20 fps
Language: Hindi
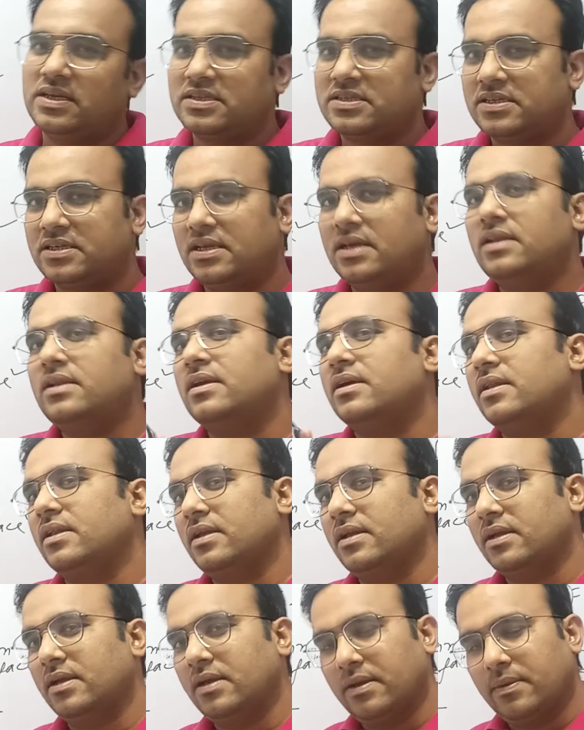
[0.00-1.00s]
कंसिडर
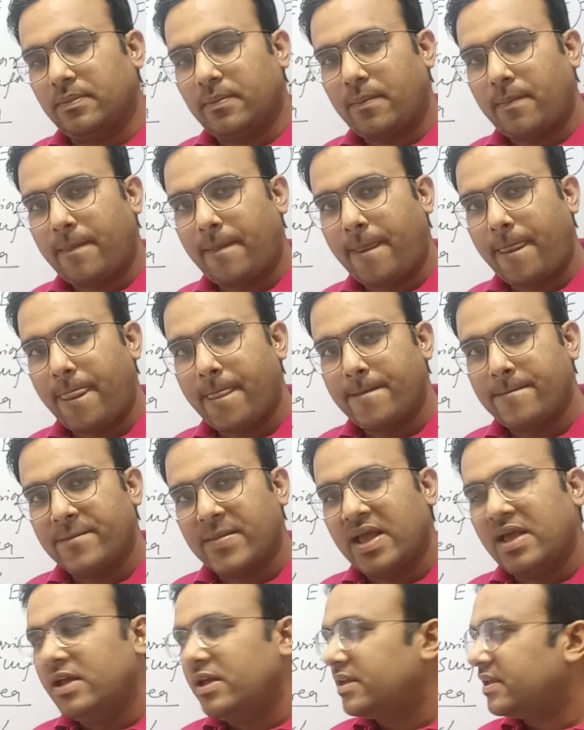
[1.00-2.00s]
करेंगे
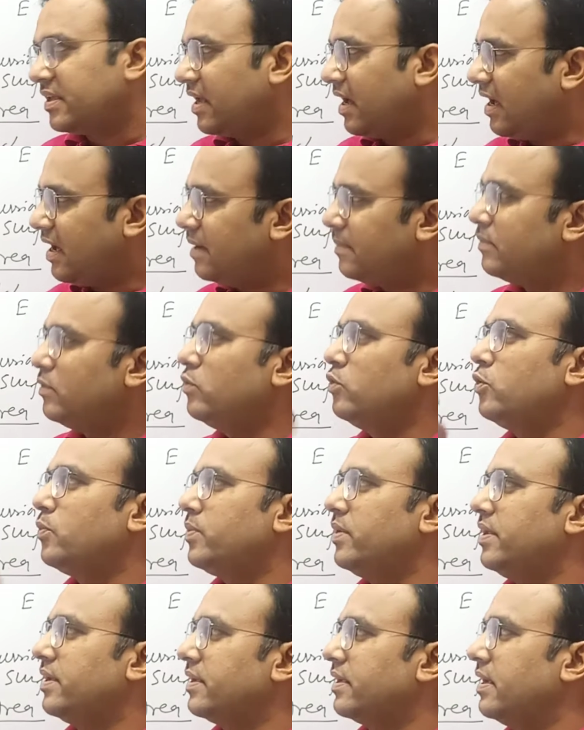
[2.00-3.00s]
यहाँ हम लूप
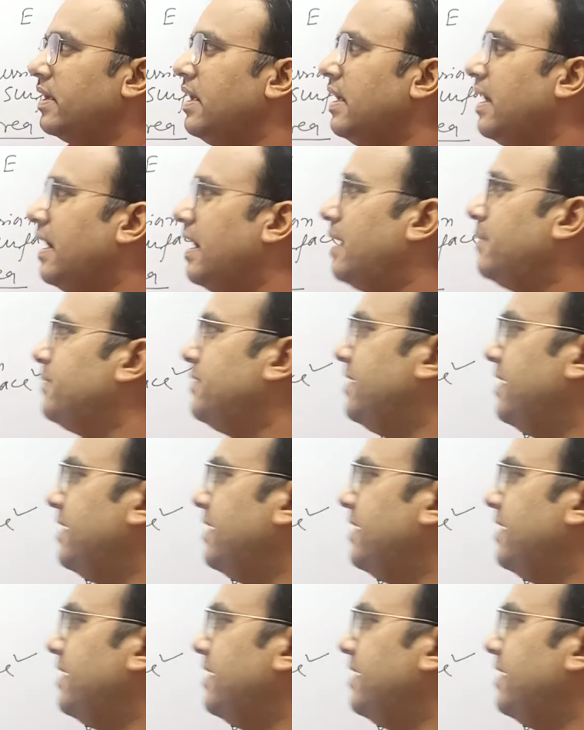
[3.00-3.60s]
लेंगे अब